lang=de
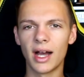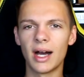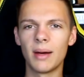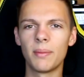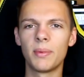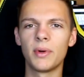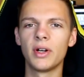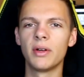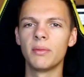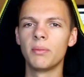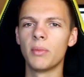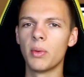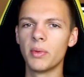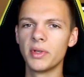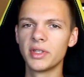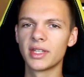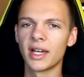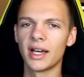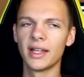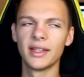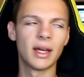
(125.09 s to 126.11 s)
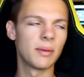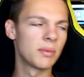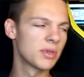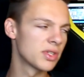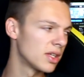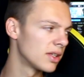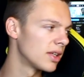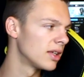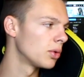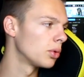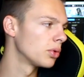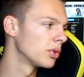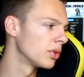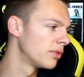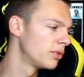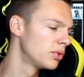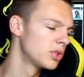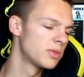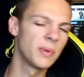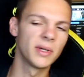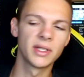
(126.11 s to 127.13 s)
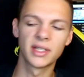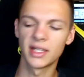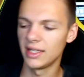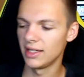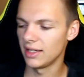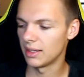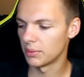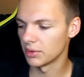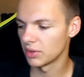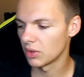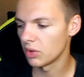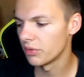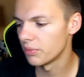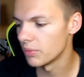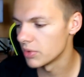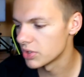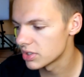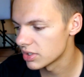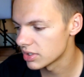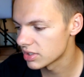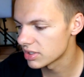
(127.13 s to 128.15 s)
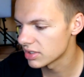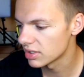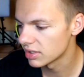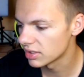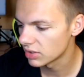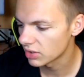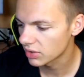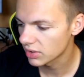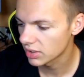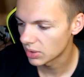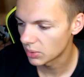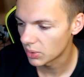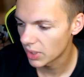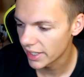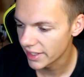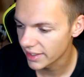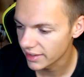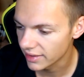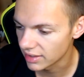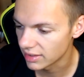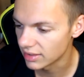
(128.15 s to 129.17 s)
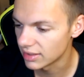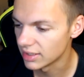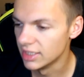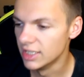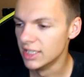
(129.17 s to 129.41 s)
aber momentan habe ich dann auch noch Fußballtraining, aber darauf möchte ich äh, noch genauer eingehen.